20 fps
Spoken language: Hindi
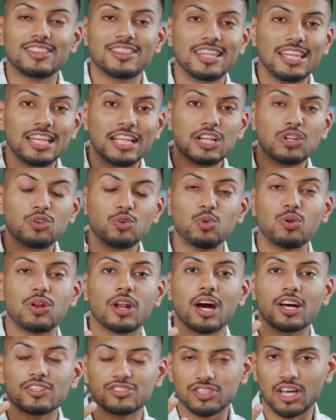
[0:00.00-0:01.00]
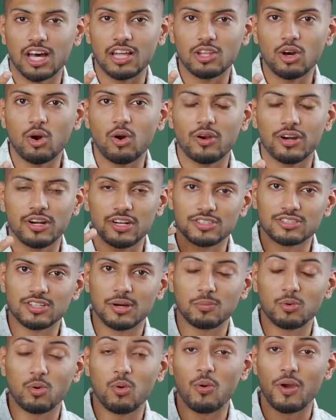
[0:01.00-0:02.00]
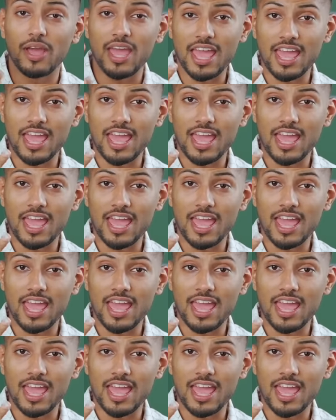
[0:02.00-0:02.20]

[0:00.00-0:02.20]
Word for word: तीन गुना ज़्यादा ऑर्डर हमको